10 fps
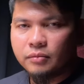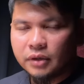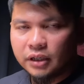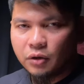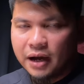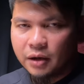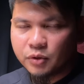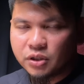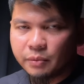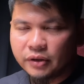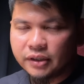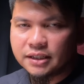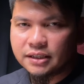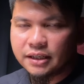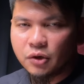Magandang umaga po sa bawat
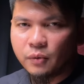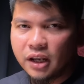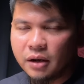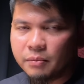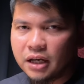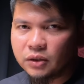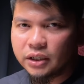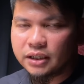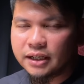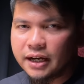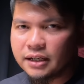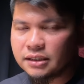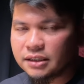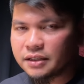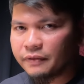isa sa inyo. Welcome back to our
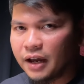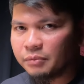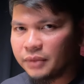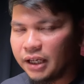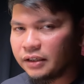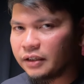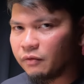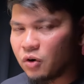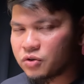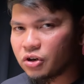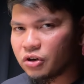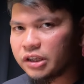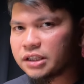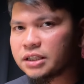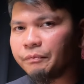365 Daily
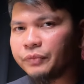Devotions.